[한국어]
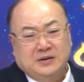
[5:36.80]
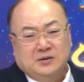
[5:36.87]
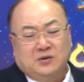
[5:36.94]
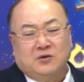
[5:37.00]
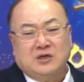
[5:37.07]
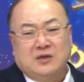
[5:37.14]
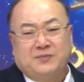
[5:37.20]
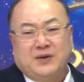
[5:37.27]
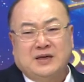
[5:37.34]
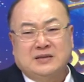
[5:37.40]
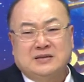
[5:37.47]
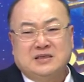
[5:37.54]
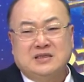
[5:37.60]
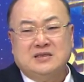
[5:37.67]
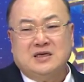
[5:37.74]

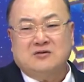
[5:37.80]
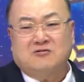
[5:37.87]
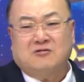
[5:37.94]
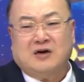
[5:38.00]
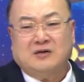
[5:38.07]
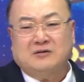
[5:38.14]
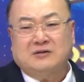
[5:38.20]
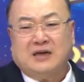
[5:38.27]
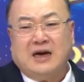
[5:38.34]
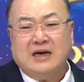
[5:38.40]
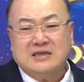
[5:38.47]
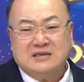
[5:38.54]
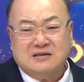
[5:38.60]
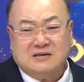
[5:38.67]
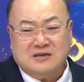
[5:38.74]
독립한 신생국가도 다
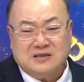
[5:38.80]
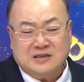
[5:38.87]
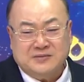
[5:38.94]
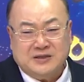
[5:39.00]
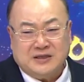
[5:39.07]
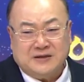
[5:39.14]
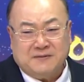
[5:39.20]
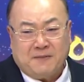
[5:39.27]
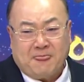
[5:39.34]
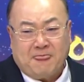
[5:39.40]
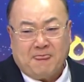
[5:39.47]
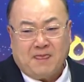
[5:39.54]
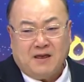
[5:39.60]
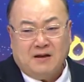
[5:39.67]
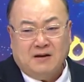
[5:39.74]
했을 것입니다.
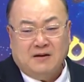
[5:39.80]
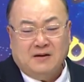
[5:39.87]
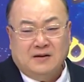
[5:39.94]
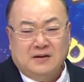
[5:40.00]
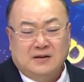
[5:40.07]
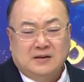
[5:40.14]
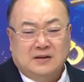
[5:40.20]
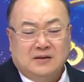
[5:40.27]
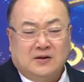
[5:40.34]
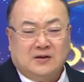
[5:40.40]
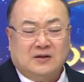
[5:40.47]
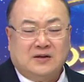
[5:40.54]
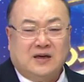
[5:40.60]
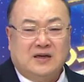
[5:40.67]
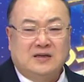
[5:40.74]

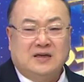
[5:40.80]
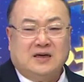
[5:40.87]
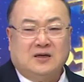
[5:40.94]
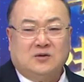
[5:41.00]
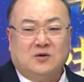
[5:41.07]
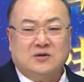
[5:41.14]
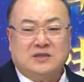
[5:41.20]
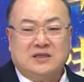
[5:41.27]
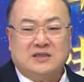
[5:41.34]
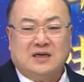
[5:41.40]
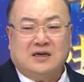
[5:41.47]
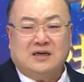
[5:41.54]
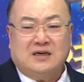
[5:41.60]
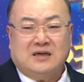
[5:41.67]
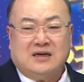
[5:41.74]
어떻게 이 나라
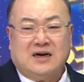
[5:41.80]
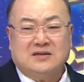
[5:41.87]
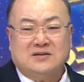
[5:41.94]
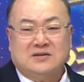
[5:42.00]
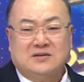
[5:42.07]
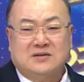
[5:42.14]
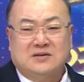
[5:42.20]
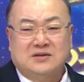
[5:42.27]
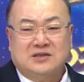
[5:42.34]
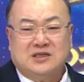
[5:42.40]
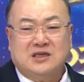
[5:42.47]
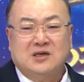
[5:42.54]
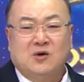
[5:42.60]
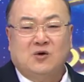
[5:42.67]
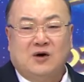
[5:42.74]
통치자가 가서
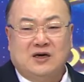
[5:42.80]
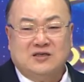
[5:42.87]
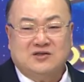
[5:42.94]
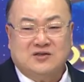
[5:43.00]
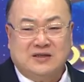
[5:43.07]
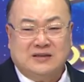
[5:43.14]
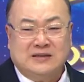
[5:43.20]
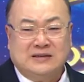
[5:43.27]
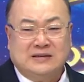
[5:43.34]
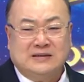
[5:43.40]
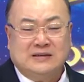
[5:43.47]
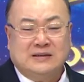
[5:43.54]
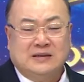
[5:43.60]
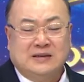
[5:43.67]
신고할 수 있는